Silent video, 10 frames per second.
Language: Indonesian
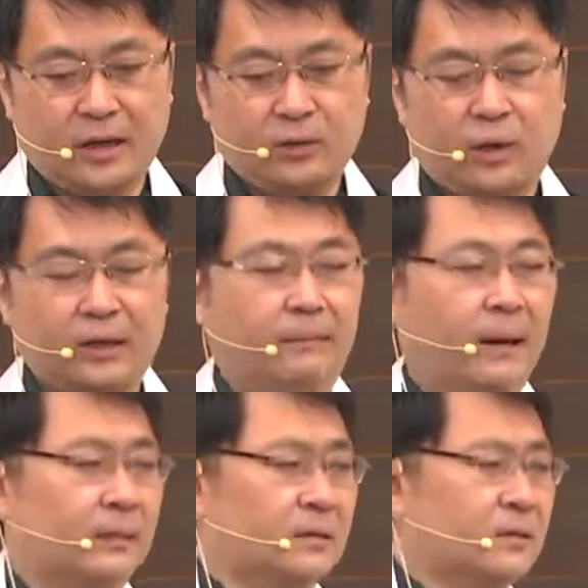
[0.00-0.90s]
itu ada
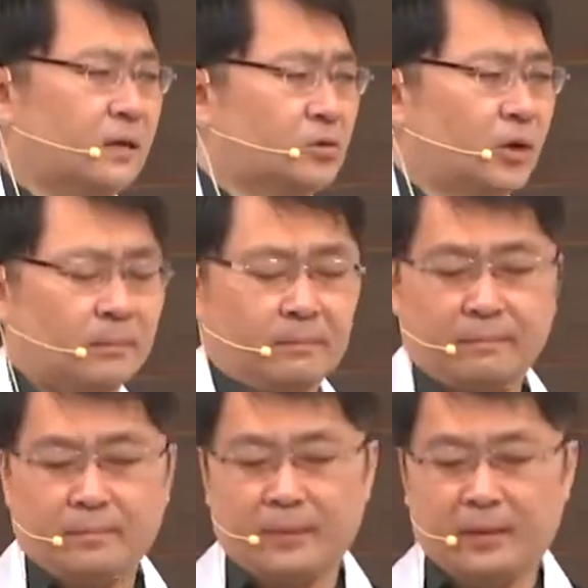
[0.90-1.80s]
batasnya, saya.
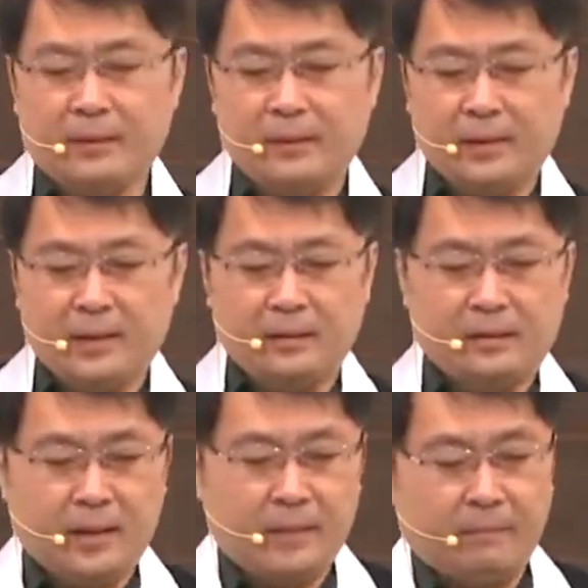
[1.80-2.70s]

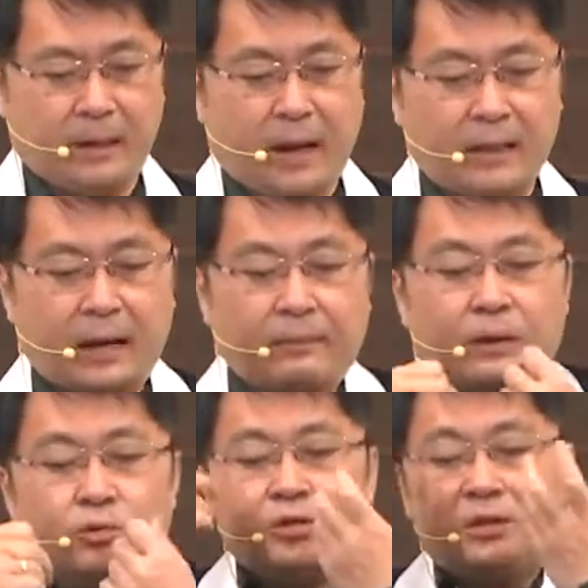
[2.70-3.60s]
Perkataan
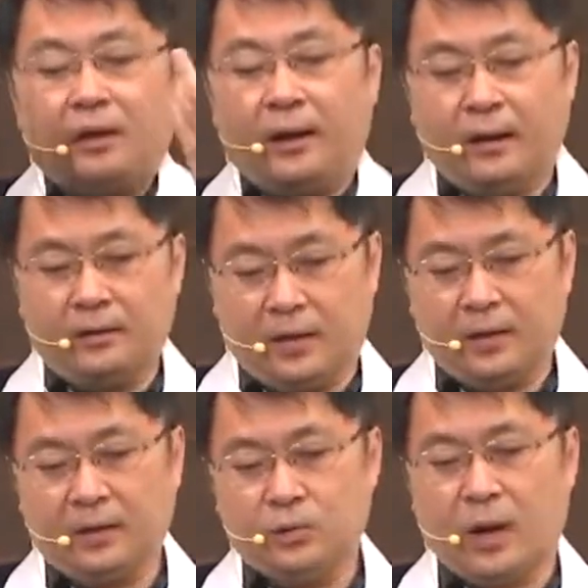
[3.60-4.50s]
manusia
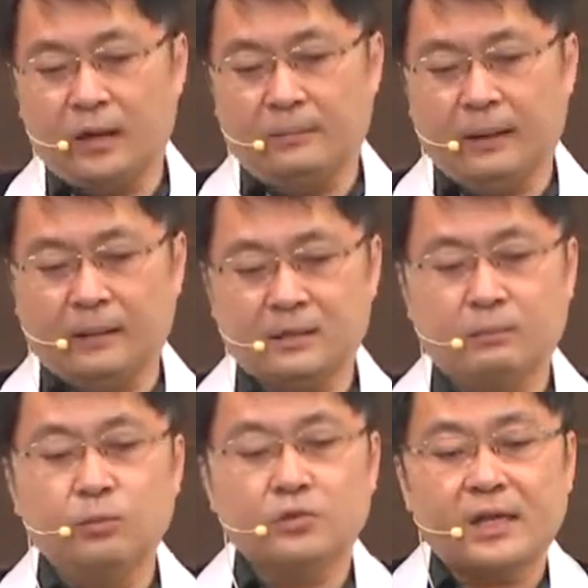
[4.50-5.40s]
ya itu ada batasnya.
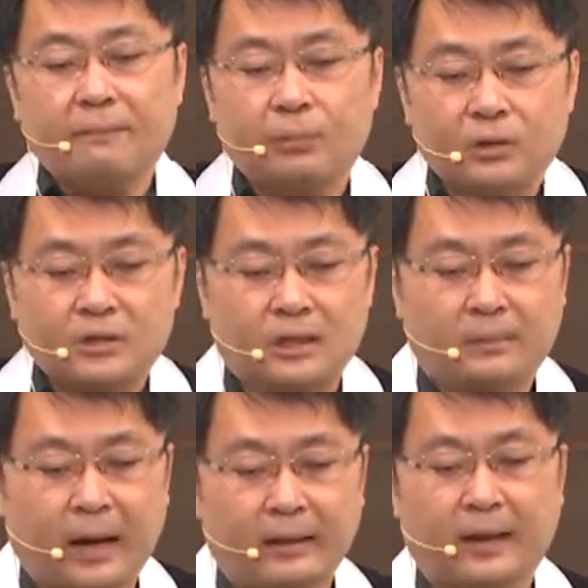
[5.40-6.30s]
Musa pun di sini
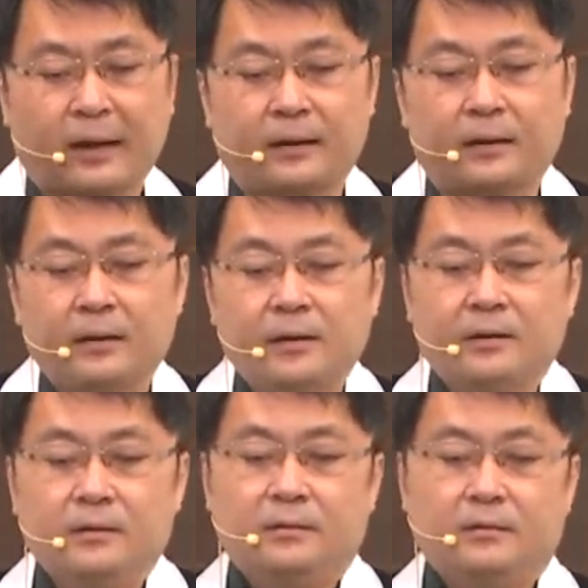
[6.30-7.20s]
mengatakan
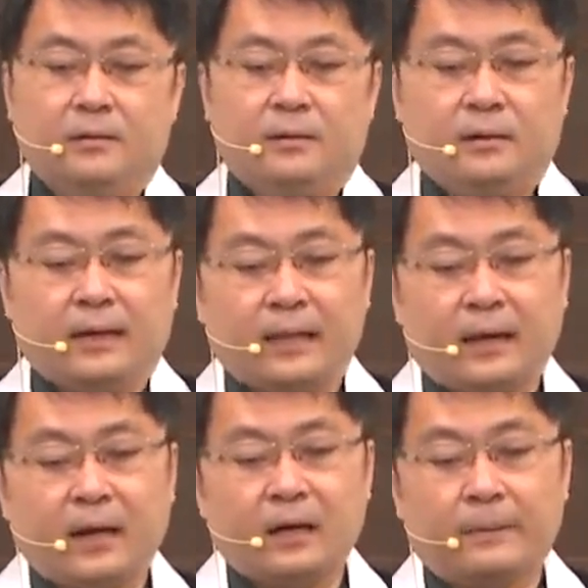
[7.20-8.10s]

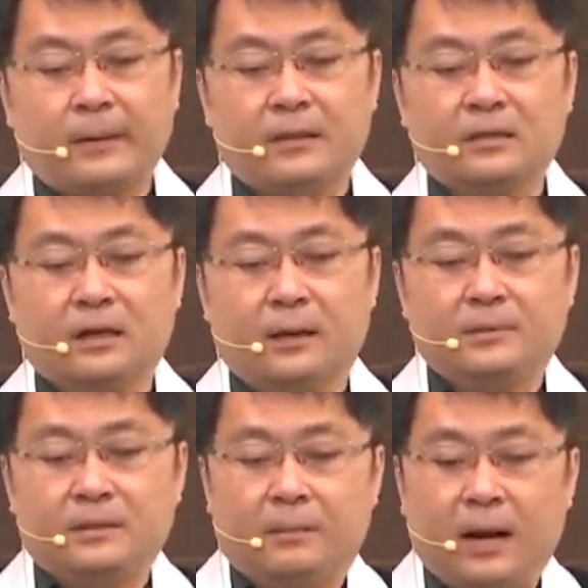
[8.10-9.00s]
Katakan kepada segenap
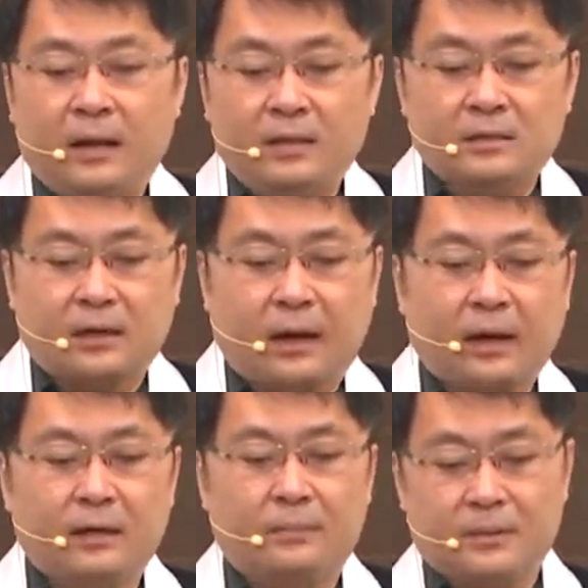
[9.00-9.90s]
jemaah
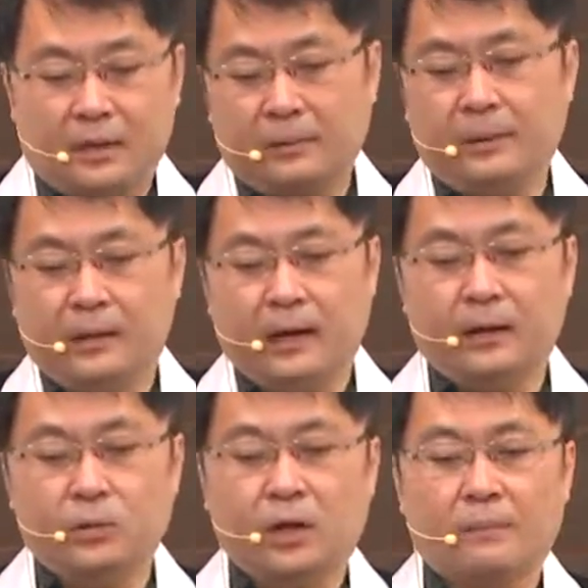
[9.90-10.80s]
Israel, dia bicara kepada
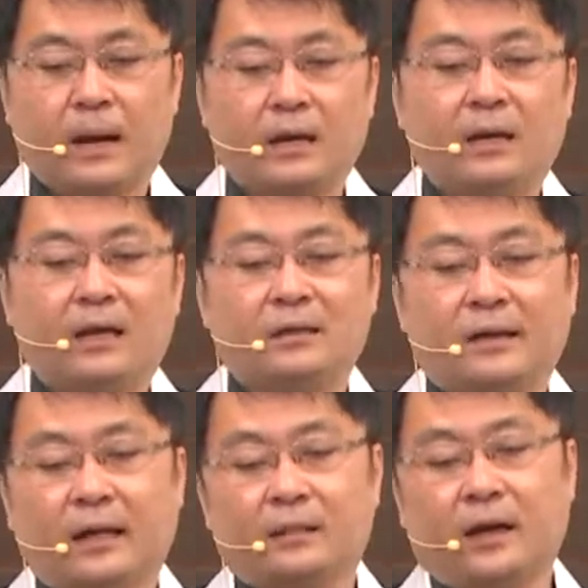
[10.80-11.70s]
Harun, ya, marilah
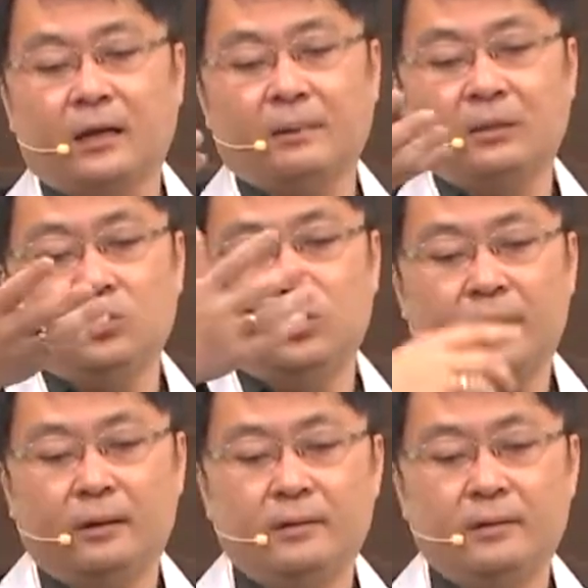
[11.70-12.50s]
dekat ke hadapan Tuhan.